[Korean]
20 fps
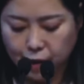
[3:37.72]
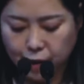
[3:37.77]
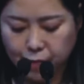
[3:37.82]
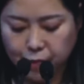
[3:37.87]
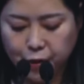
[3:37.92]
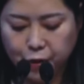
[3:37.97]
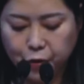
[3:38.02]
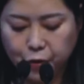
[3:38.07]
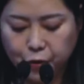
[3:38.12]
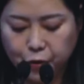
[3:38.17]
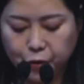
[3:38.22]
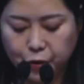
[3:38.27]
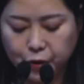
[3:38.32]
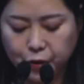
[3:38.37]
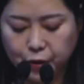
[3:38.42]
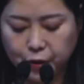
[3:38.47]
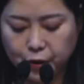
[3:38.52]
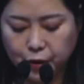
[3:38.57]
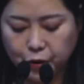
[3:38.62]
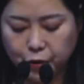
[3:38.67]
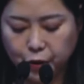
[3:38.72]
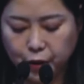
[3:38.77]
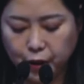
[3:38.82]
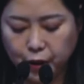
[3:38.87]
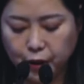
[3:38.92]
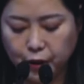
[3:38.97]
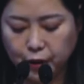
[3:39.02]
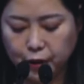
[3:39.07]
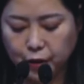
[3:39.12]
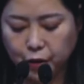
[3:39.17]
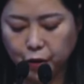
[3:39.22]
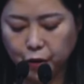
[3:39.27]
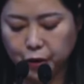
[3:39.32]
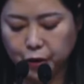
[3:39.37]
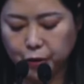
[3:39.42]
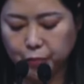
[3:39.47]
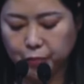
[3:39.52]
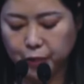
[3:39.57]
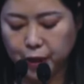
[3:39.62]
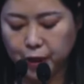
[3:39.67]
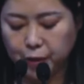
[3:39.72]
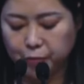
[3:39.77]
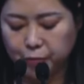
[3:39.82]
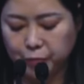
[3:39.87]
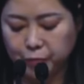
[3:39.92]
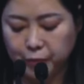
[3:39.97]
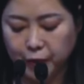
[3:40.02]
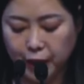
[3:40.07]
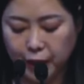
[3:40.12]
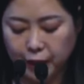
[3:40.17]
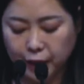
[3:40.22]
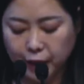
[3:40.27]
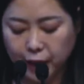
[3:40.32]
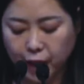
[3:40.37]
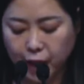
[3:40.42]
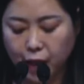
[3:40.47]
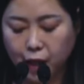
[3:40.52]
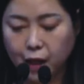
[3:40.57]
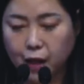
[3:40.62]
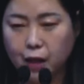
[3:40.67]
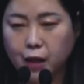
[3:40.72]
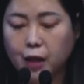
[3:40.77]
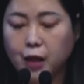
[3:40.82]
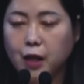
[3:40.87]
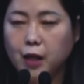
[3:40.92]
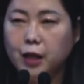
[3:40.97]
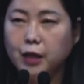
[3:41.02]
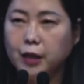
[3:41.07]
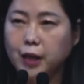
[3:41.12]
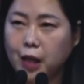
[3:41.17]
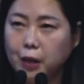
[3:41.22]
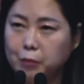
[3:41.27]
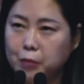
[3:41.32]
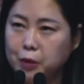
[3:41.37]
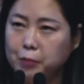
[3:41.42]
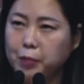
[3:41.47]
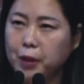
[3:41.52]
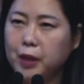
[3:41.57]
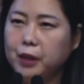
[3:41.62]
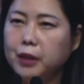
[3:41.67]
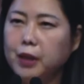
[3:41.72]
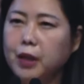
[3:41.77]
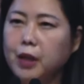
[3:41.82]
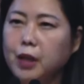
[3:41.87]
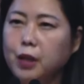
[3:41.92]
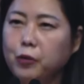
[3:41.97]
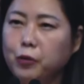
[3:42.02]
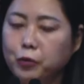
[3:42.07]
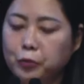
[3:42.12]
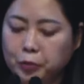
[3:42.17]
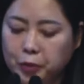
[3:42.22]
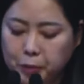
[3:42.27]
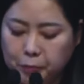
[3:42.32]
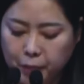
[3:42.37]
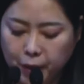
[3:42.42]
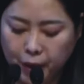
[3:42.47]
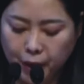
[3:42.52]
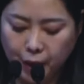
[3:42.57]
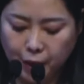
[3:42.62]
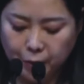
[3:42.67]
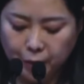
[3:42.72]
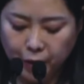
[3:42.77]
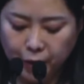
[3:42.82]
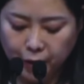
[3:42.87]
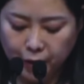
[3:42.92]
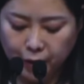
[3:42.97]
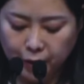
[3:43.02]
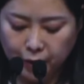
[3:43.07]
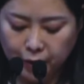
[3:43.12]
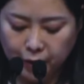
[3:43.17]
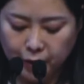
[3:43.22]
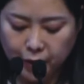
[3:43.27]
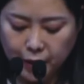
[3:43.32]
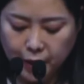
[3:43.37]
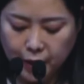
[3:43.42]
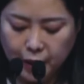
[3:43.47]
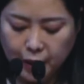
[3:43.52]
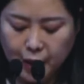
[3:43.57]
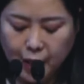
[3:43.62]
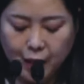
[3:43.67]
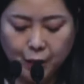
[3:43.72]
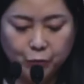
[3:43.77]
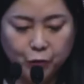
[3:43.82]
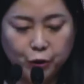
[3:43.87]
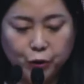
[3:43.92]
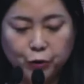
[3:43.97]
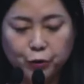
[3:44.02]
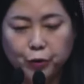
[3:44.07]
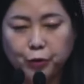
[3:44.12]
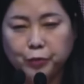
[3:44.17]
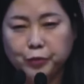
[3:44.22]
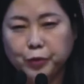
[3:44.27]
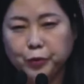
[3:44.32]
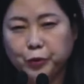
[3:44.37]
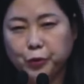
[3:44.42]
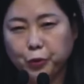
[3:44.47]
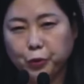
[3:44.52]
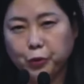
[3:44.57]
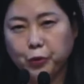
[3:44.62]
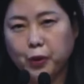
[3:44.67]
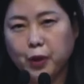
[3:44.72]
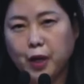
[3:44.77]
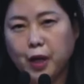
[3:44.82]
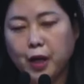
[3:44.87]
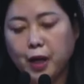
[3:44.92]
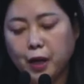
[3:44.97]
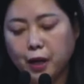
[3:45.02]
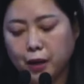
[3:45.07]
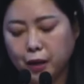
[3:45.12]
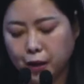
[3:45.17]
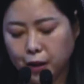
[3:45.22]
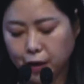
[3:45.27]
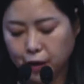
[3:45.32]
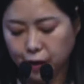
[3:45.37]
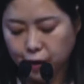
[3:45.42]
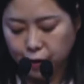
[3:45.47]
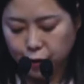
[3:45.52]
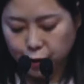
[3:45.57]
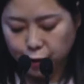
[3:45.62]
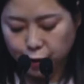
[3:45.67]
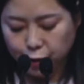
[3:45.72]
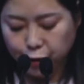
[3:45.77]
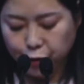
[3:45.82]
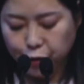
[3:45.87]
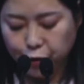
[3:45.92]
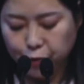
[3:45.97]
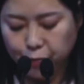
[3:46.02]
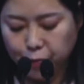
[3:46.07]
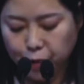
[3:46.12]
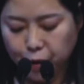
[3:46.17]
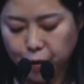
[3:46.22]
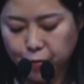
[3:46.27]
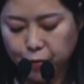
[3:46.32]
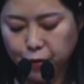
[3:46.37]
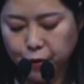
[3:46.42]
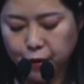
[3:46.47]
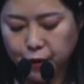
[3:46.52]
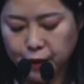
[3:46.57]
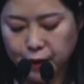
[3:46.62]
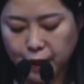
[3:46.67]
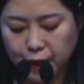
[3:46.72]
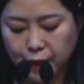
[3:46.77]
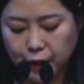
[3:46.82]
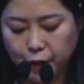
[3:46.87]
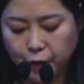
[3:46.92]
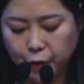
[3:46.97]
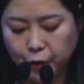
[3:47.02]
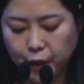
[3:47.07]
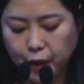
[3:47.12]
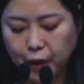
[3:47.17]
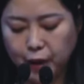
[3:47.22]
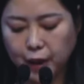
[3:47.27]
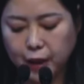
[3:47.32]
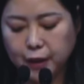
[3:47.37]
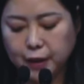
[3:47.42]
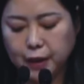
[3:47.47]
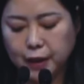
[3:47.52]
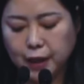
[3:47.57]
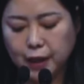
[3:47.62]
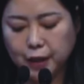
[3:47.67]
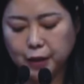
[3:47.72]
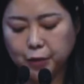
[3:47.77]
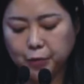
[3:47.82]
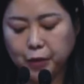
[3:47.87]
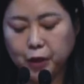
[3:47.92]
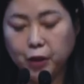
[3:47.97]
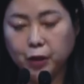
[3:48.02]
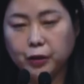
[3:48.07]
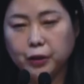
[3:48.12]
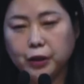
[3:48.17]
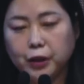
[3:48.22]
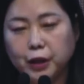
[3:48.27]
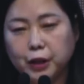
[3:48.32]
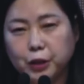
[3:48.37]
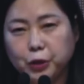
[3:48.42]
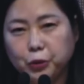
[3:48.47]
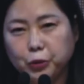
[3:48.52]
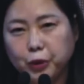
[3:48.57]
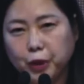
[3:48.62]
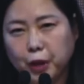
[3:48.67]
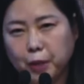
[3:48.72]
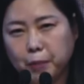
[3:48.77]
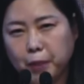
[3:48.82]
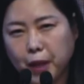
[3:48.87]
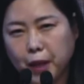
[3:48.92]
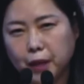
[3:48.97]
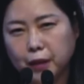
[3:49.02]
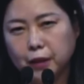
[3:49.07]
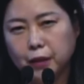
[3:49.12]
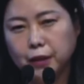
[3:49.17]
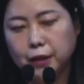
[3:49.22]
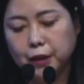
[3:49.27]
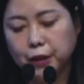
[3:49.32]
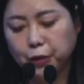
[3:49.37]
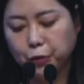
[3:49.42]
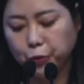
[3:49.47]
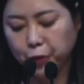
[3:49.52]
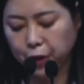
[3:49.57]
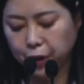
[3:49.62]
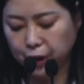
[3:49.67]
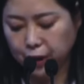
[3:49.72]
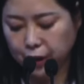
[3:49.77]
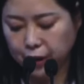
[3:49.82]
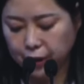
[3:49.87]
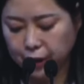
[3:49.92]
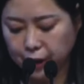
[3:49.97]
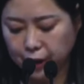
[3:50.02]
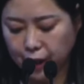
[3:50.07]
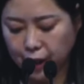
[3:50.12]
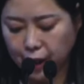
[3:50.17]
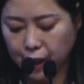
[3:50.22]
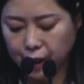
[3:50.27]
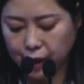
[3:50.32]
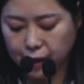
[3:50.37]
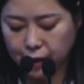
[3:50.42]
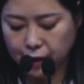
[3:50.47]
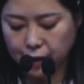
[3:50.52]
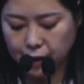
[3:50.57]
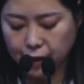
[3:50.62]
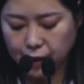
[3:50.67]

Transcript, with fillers: 입술로 짓는 죄는 거짓말뿐 아니라 남을 판단하고 비판하며 담을 수 없는 욕과 저주를 퍼붓는 자들이 회개하지 않으면 이 죄에 반드시 오게 되느니라.